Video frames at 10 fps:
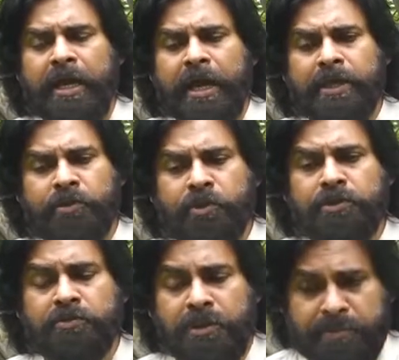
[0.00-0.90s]

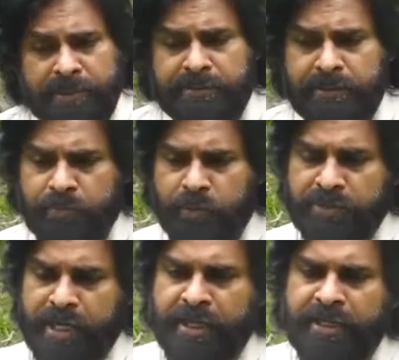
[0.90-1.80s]
హైకోర్టు ఒక పెద్ద ఇప్పుడు
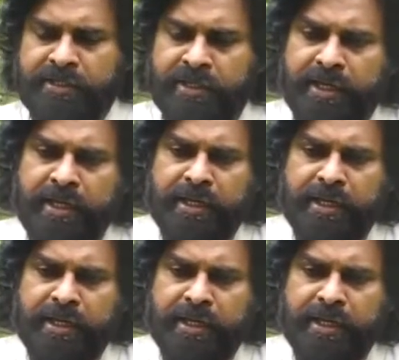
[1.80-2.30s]
దాకా ఏ